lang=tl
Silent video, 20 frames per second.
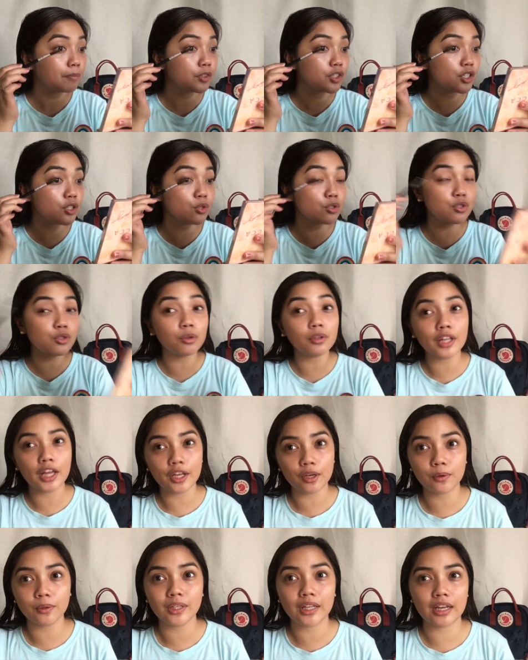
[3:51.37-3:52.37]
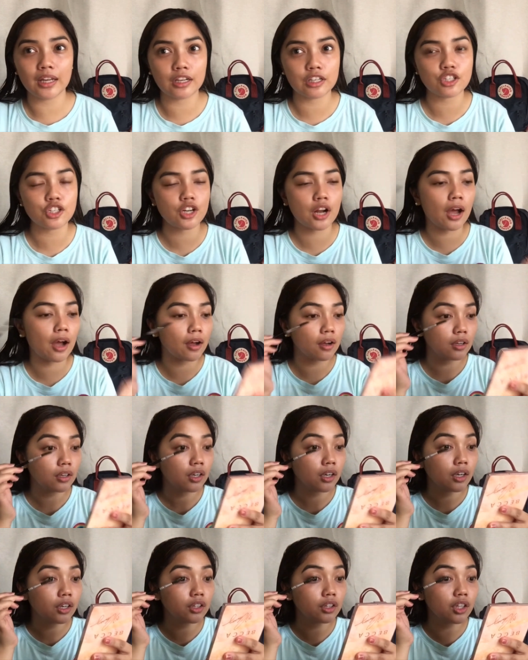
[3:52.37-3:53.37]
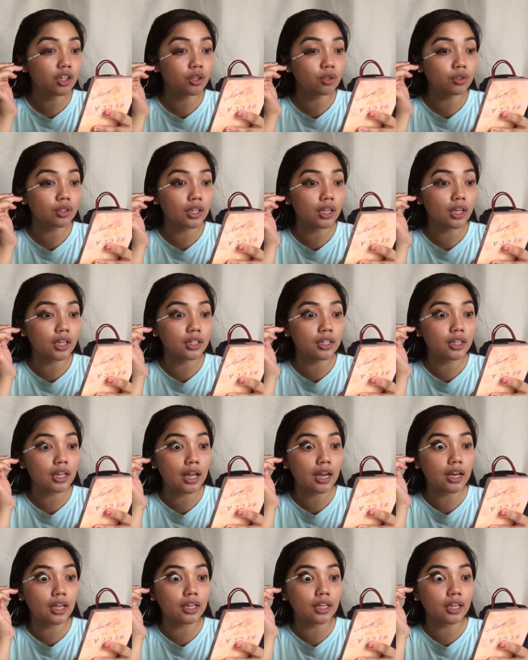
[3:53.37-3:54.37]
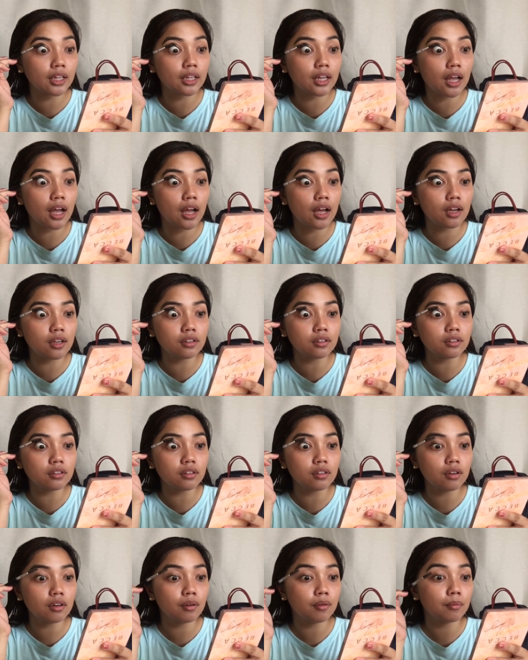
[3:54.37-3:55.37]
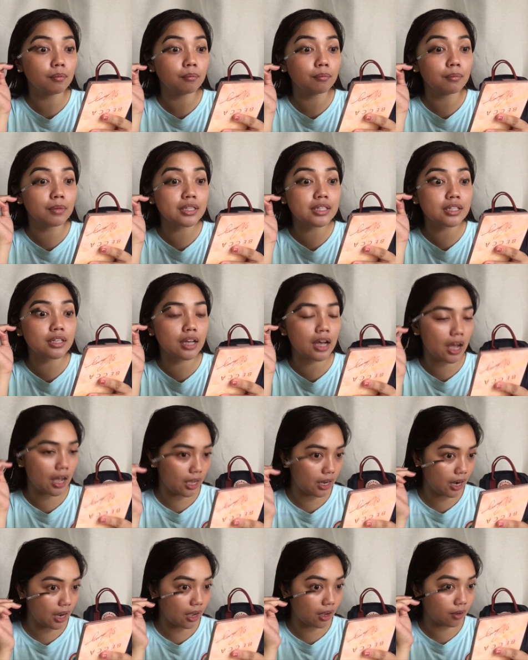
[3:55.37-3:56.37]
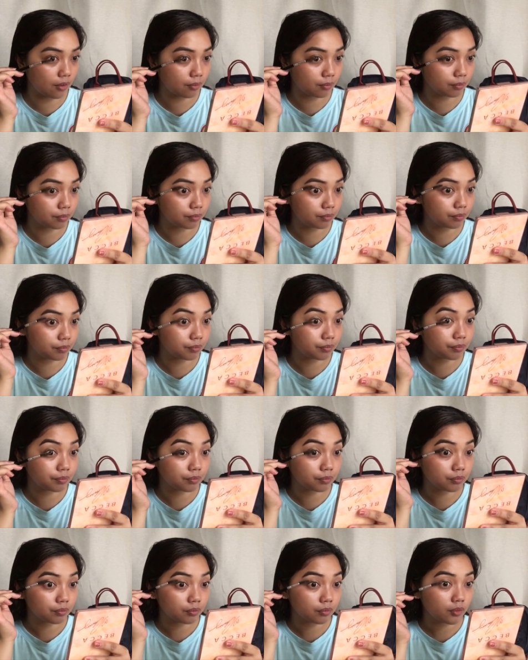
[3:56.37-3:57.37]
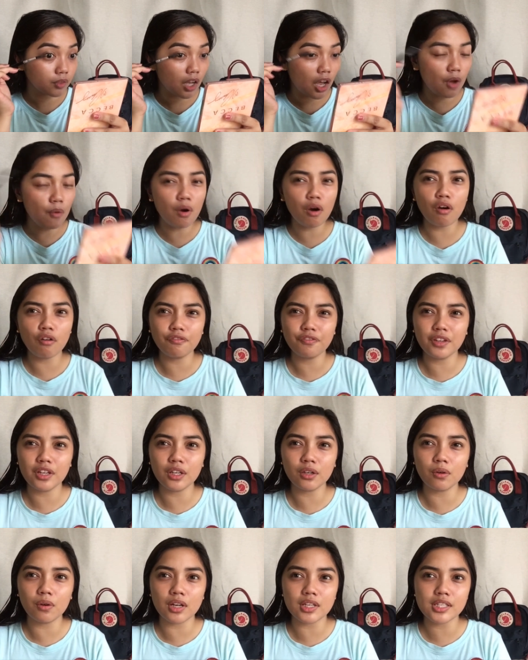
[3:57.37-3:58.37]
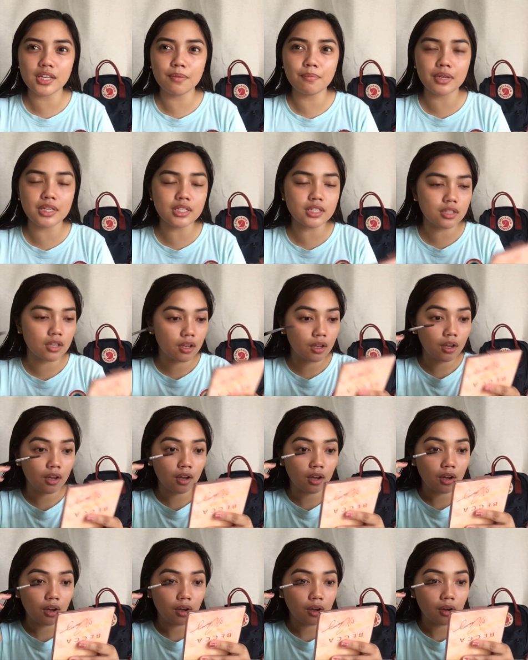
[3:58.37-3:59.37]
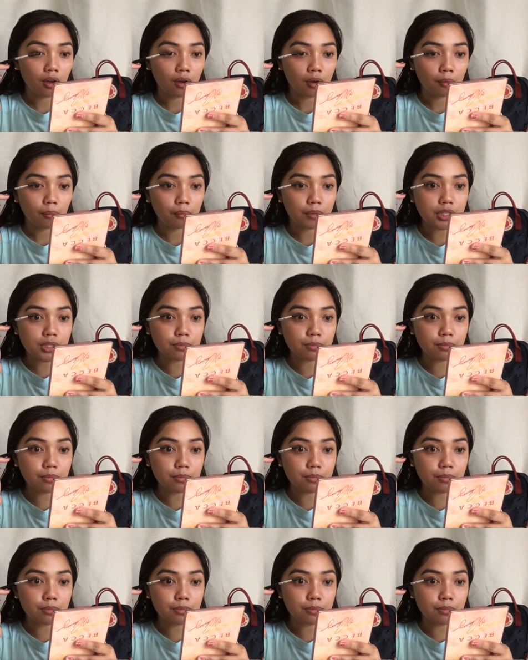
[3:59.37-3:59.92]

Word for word: sinusuklay ko na lang siya. Hindi ko na nilalagyan ng mascara. Ewan ko, feeling ko kasi mas mas